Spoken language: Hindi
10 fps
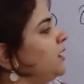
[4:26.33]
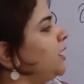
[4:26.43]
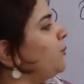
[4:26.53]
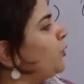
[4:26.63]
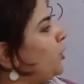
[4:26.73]

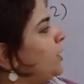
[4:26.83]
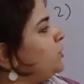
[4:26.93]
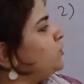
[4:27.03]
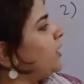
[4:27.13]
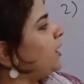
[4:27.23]
एम्प्लॉय
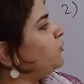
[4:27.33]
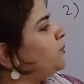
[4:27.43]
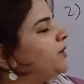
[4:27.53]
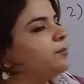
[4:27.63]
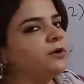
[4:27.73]
जो है वो
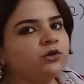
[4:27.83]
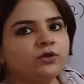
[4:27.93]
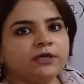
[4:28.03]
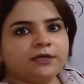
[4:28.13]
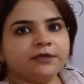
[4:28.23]
पीपल
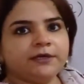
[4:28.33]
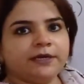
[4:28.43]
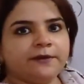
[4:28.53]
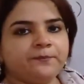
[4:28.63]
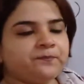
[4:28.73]
ओरिएंटेड
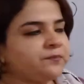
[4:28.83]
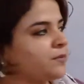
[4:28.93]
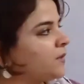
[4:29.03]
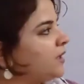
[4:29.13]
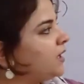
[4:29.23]
है
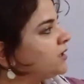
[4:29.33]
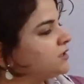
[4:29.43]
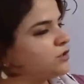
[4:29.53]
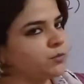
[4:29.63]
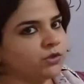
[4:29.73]
यह
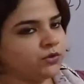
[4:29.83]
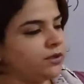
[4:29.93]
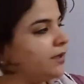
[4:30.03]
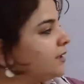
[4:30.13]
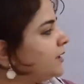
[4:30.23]
कस्टमर
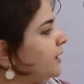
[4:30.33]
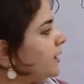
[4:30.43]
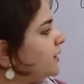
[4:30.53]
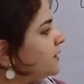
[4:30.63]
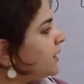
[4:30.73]
ओरिएंटेड है
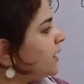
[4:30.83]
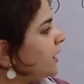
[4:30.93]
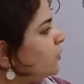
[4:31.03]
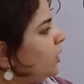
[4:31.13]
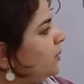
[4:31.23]
ठीक
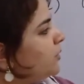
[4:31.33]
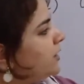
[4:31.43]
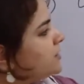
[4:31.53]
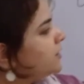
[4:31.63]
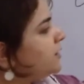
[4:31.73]
है
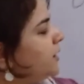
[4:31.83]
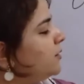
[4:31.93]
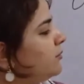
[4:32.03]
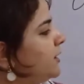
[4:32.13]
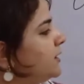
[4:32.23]
कोलेब्रेशन
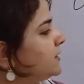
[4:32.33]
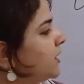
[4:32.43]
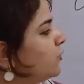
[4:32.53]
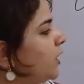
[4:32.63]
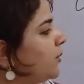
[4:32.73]
टीम मीन्स के
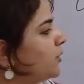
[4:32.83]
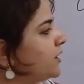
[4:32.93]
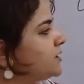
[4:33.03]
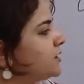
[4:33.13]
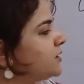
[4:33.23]

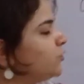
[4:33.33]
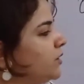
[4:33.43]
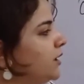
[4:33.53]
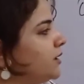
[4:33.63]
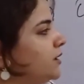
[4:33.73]
कोलेब्रेशन से
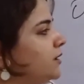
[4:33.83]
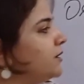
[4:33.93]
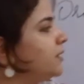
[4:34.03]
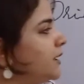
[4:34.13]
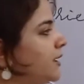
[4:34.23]
ओरिएंट
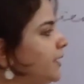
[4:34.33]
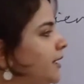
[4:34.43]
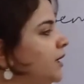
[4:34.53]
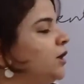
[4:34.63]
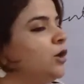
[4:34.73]
कर रहा
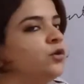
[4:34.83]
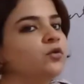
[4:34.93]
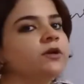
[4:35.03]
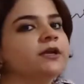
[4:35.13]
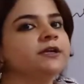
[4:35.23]
है
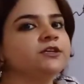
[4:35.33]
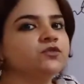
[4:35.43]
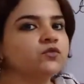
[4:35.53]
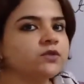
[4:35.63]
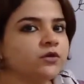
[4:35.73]

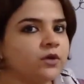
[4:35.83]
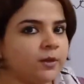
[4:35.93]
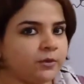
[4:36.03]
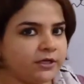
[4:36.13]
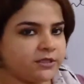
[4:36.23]
ओरिएंटेशन उसकी
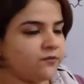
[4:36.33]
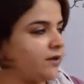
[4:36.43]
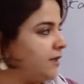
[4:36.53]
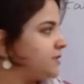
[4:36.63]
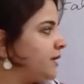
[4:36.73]
कोलेब्रेशन
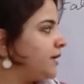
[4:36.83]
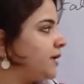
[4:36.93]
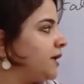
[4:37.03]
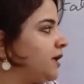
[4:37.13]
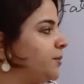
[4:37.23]
वाइज जा
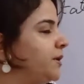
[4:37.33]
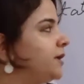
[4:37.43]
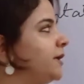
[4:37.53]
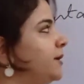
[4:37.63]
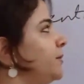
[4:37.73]
रही है या फिर
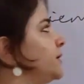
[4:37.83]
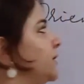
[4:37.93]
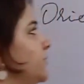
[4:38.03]
टीम की तरफ